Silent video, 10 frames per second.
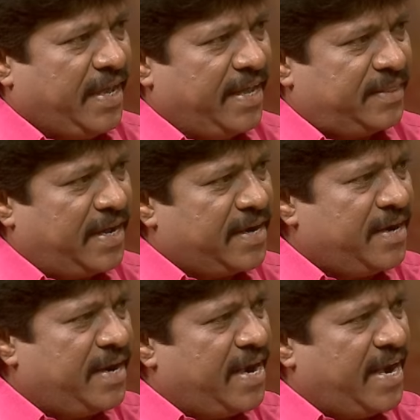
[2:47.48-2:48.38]
ஏ தன்
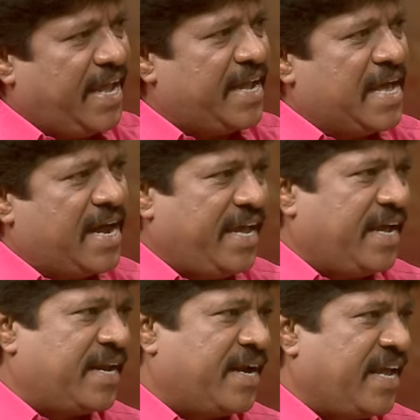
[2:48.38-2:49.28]
நன்னே நானே
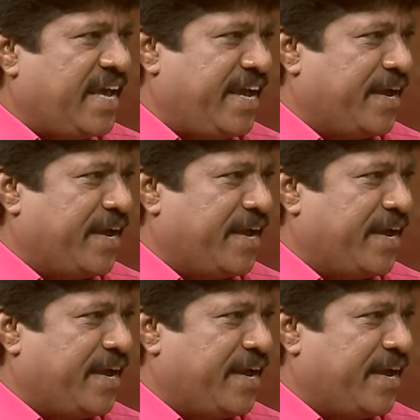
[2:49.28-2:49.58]
நன்னே